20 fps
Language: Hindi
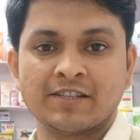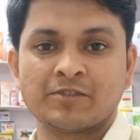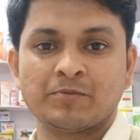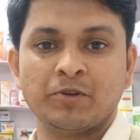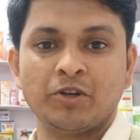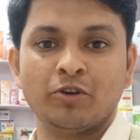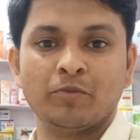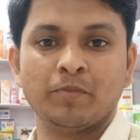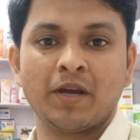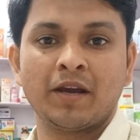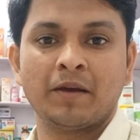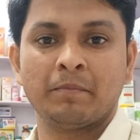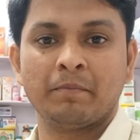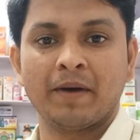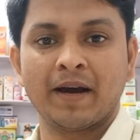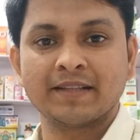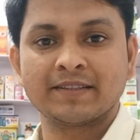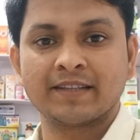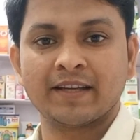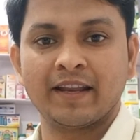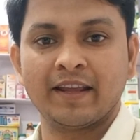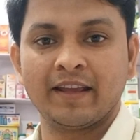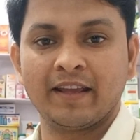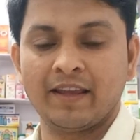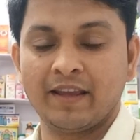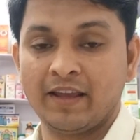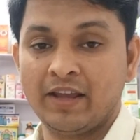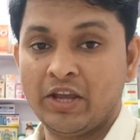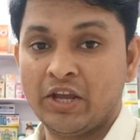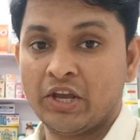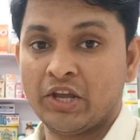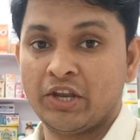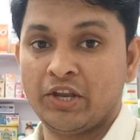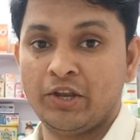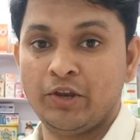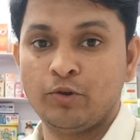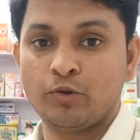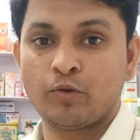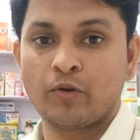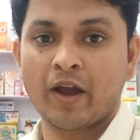इस वीडियो में हम बात करेंगे
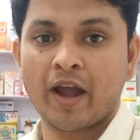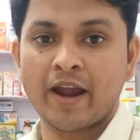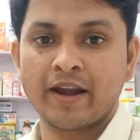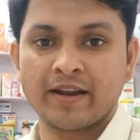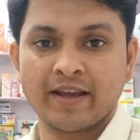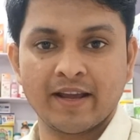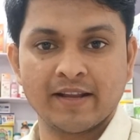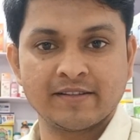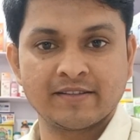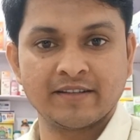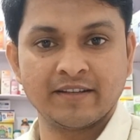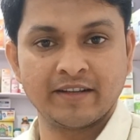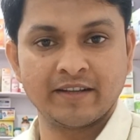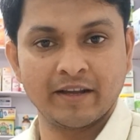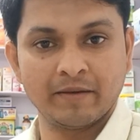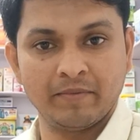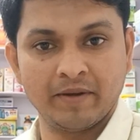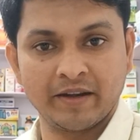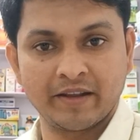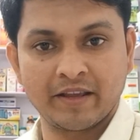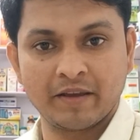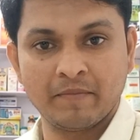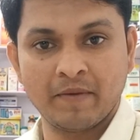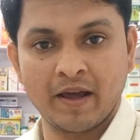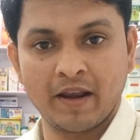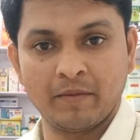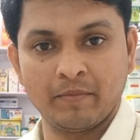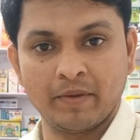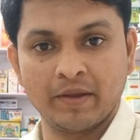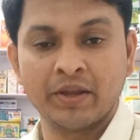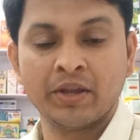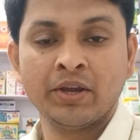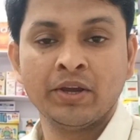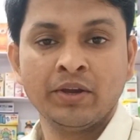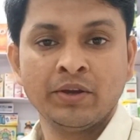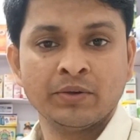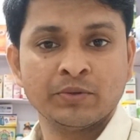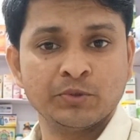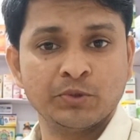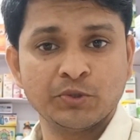न्यूरोकाइन एलसी टैबलेट के बारे में
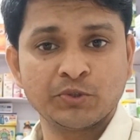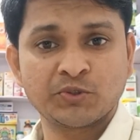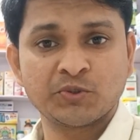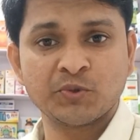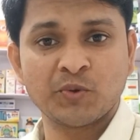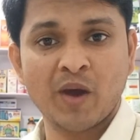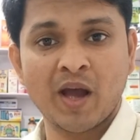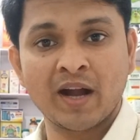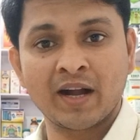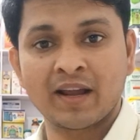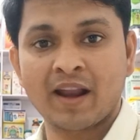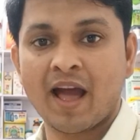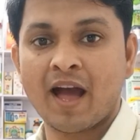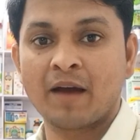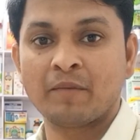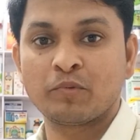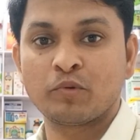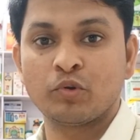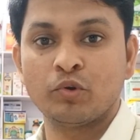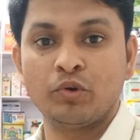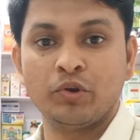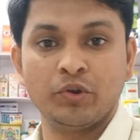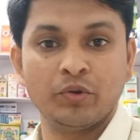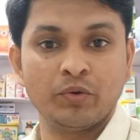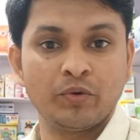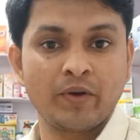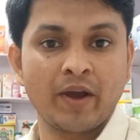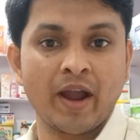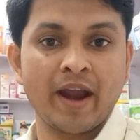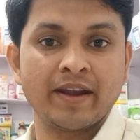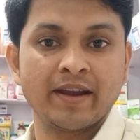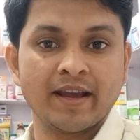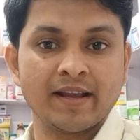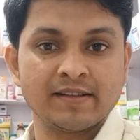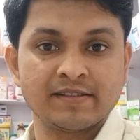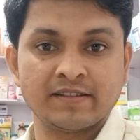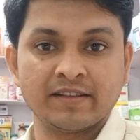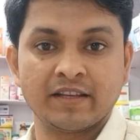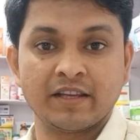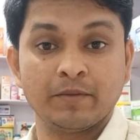दोस्तों अगर आपको न्यूरोकाइन
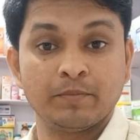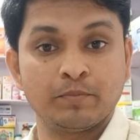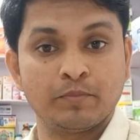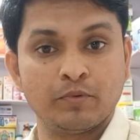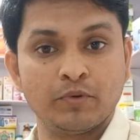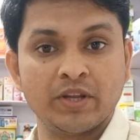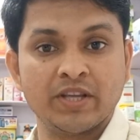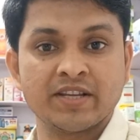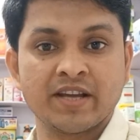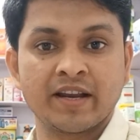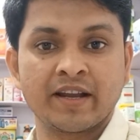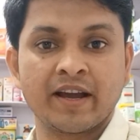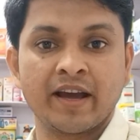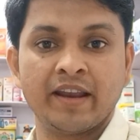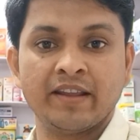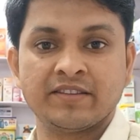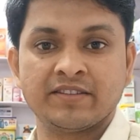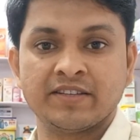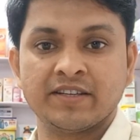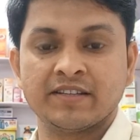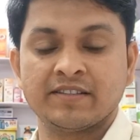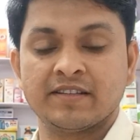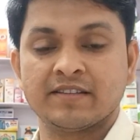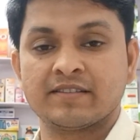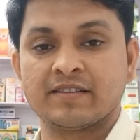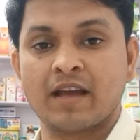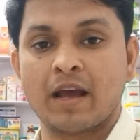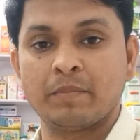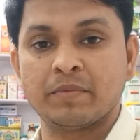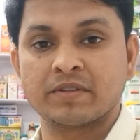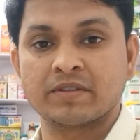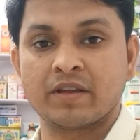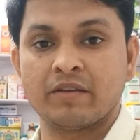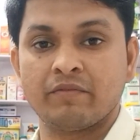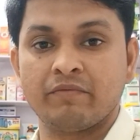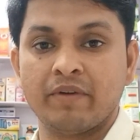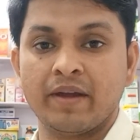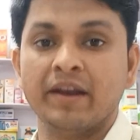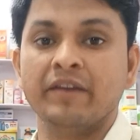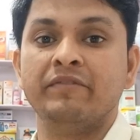एलसी की पूरी जानकारी चाहिए जैसे आप इसके
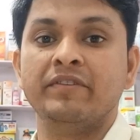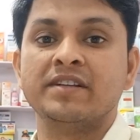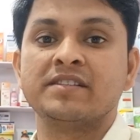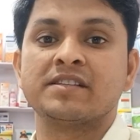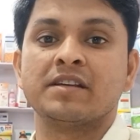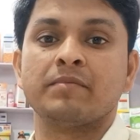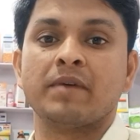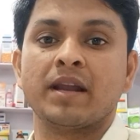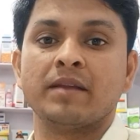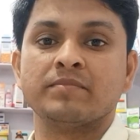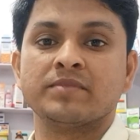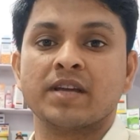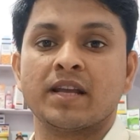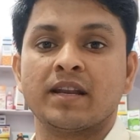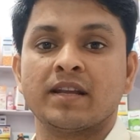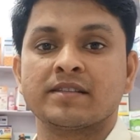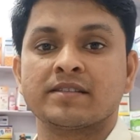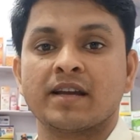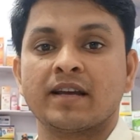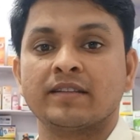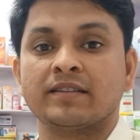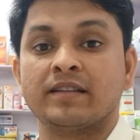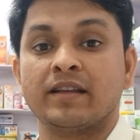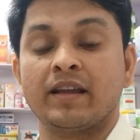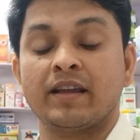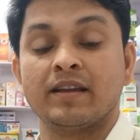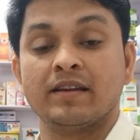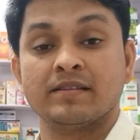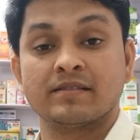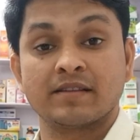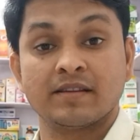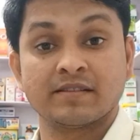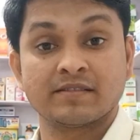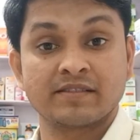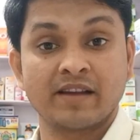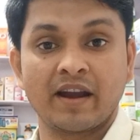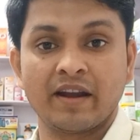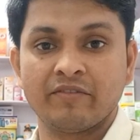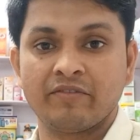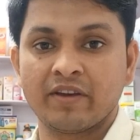बेनिफिट्स के बारे में जानना चाहते हैं इसके
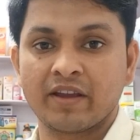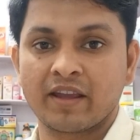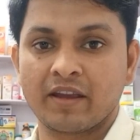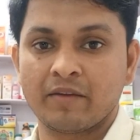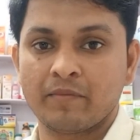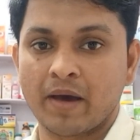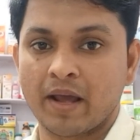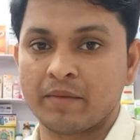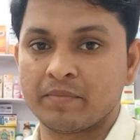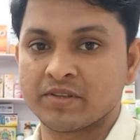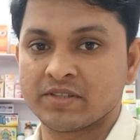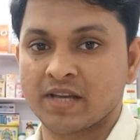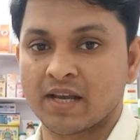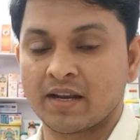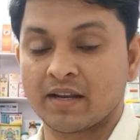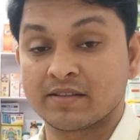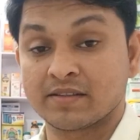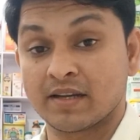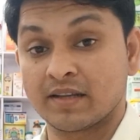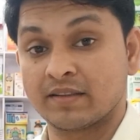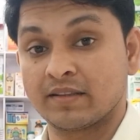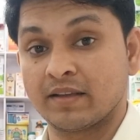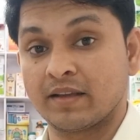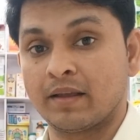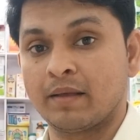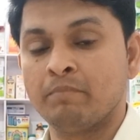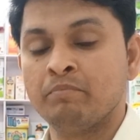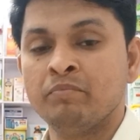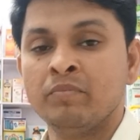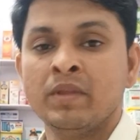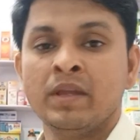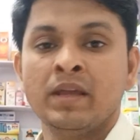साइड इफ़ेक्ट के बारे में जानना चाहते हैं